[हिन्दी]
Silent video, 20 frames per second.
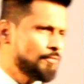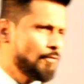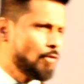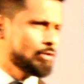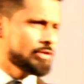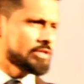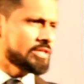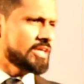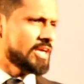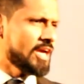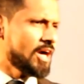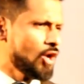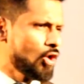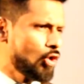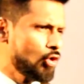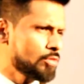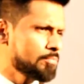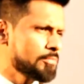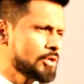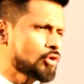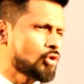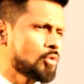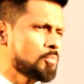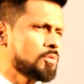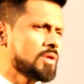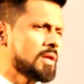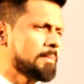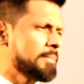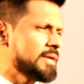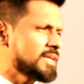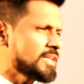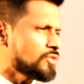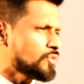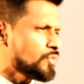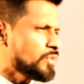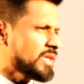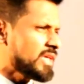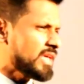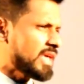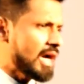फोन किया और मेरे को बोला बेटा
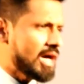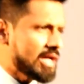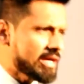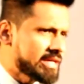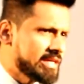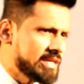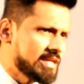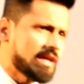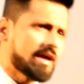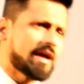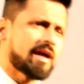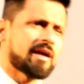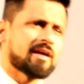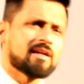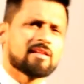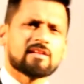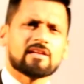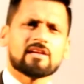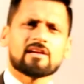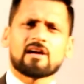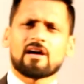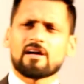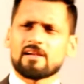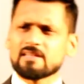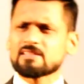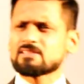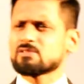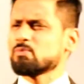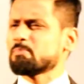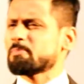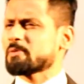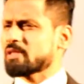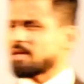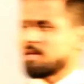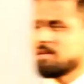तूने क्या खिलाया है तेरे खाने से वो पता